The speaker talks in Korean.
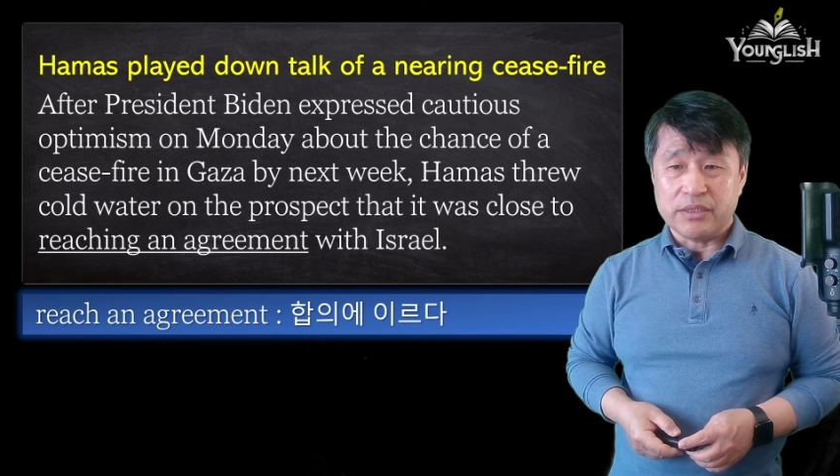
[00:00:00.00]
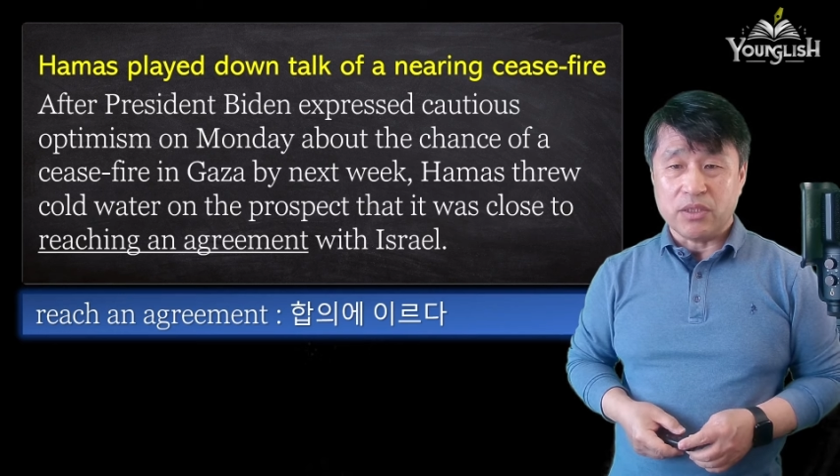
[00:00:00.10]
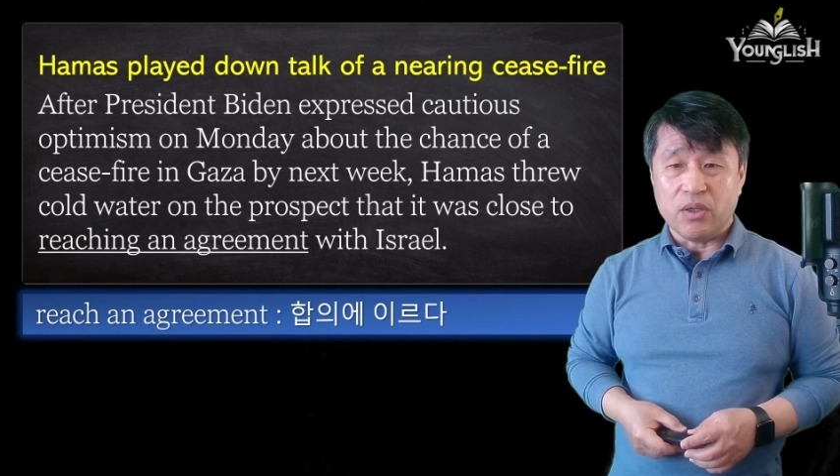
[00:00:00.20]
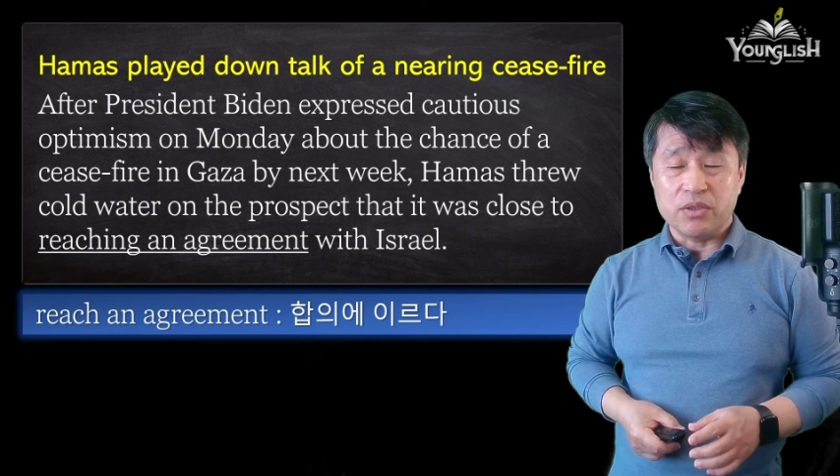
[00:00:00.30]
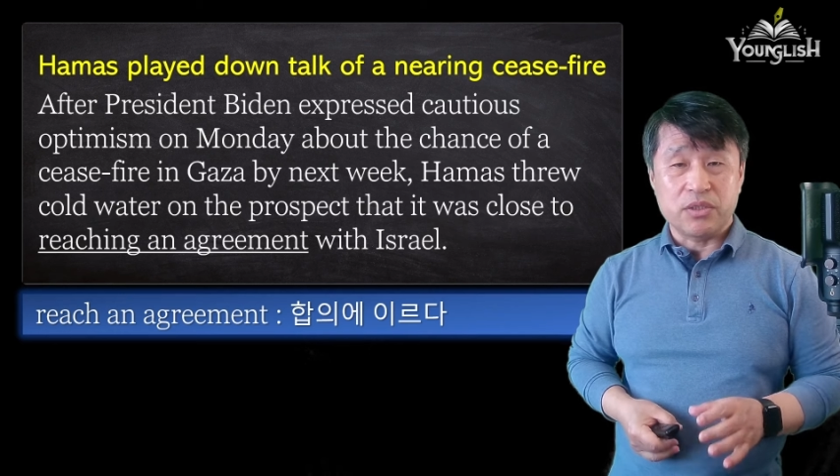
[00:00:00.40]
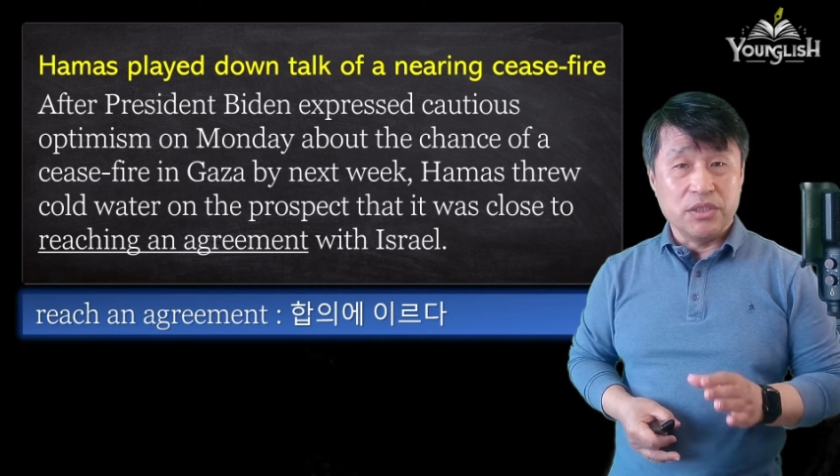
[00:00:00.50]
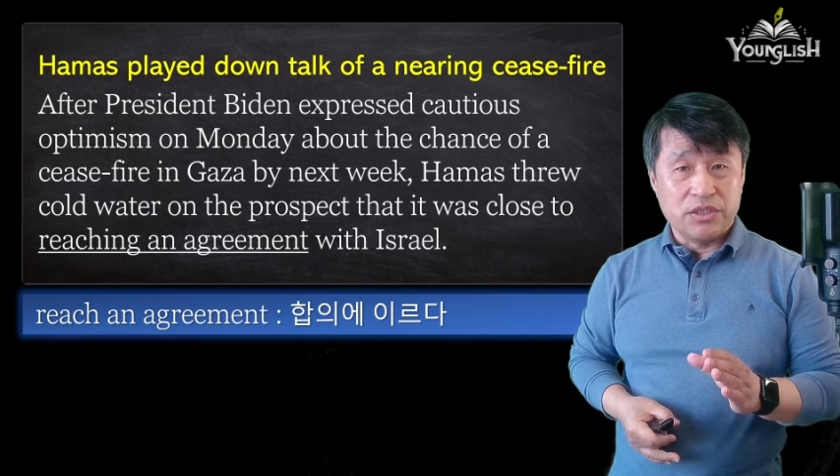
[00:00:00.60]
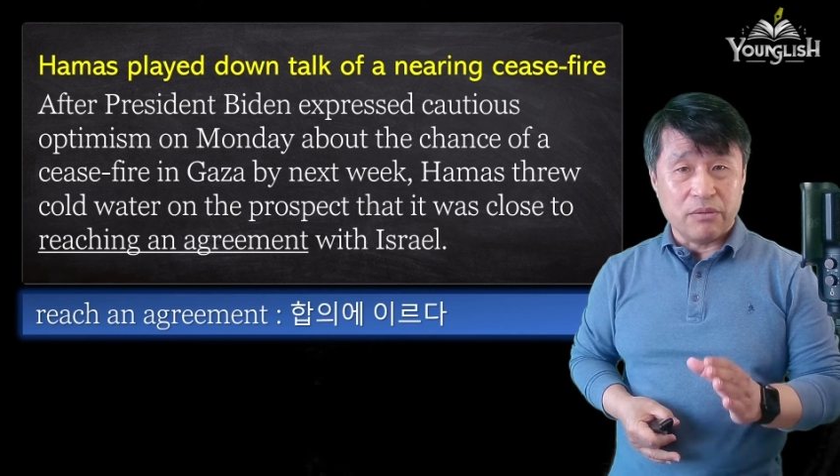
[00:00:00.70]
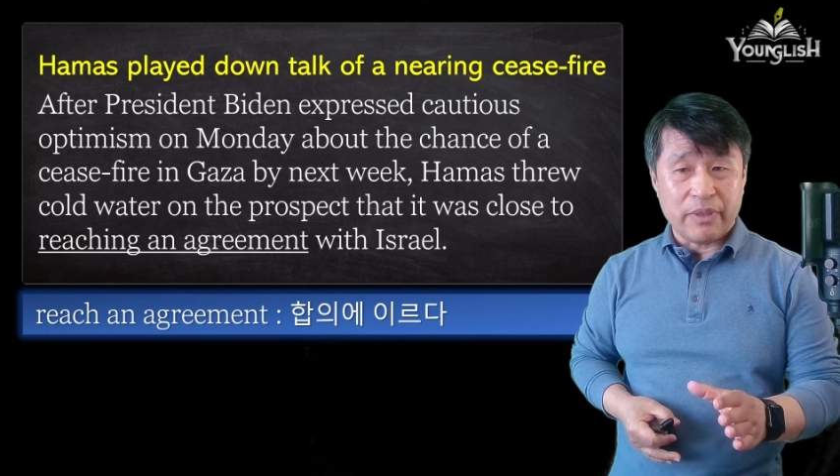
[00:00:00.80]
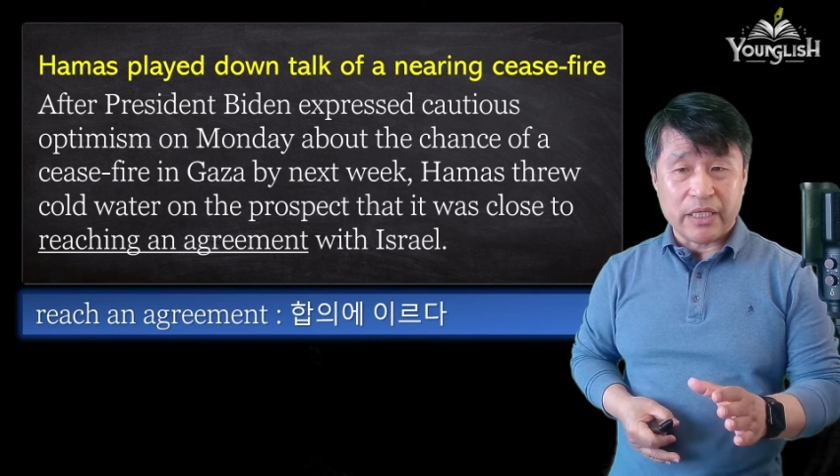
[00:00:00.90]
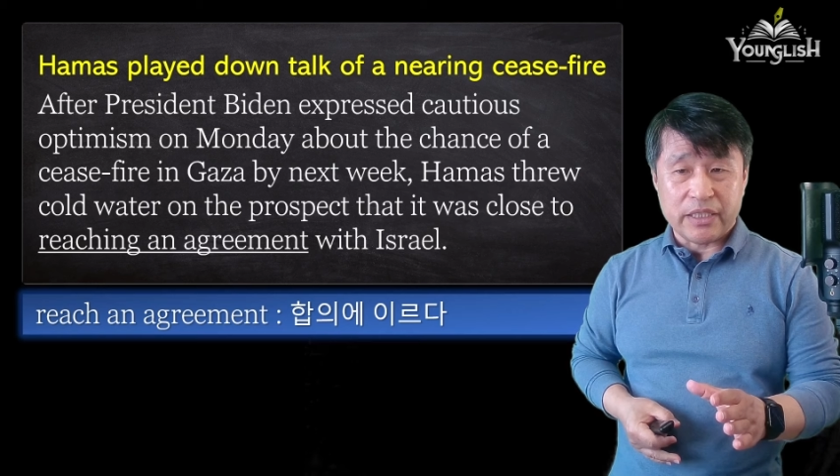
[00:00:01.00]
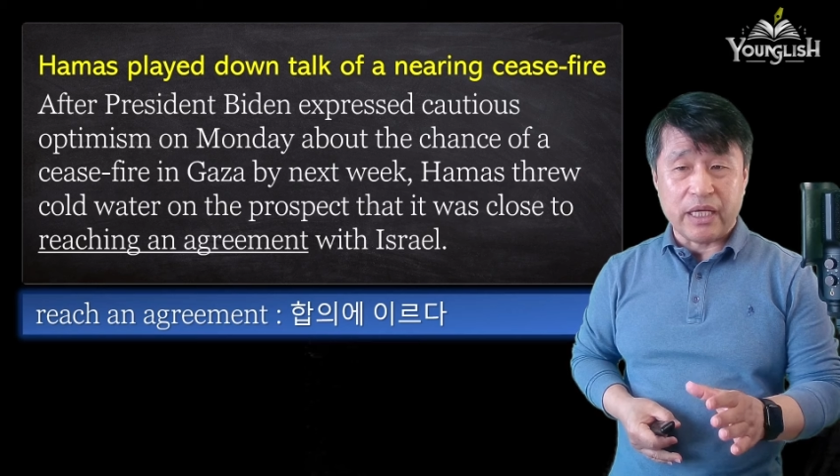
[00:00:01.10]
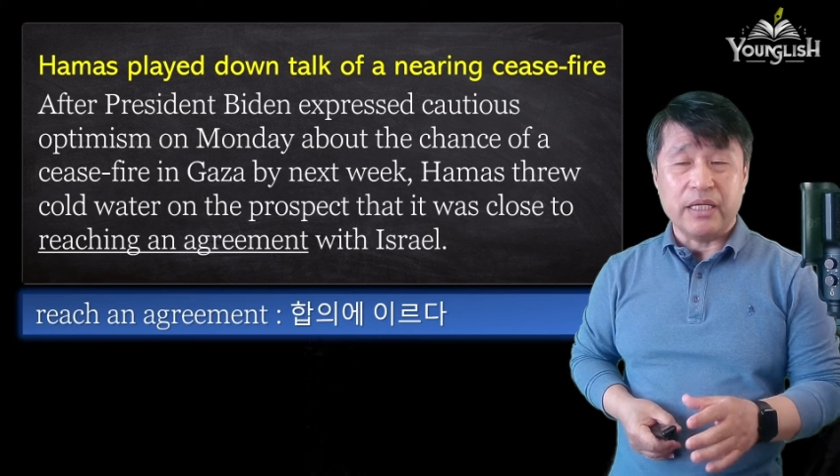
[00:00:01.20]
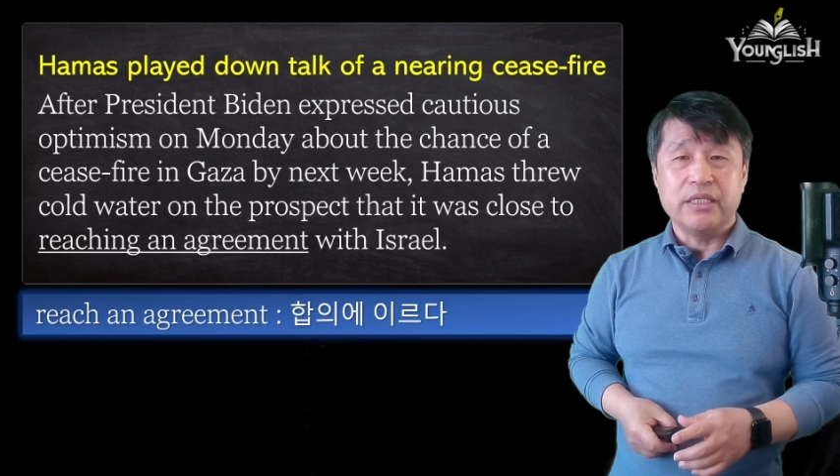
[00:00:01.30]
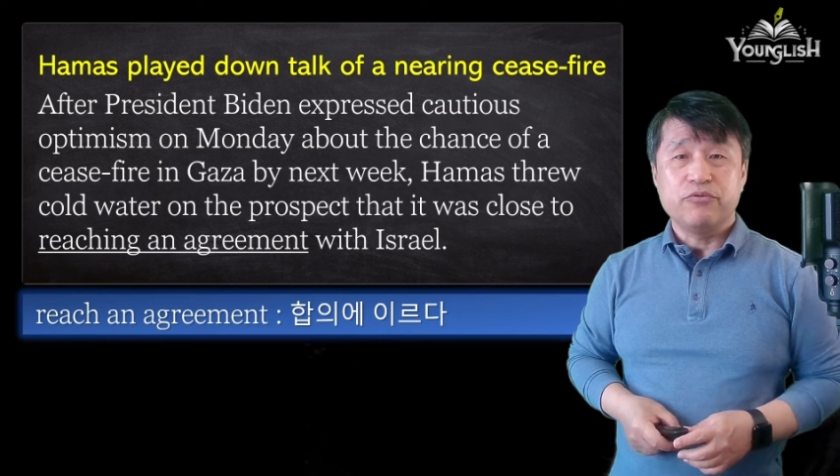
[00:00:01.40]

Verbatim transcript: 자, 어떤 전망이냐?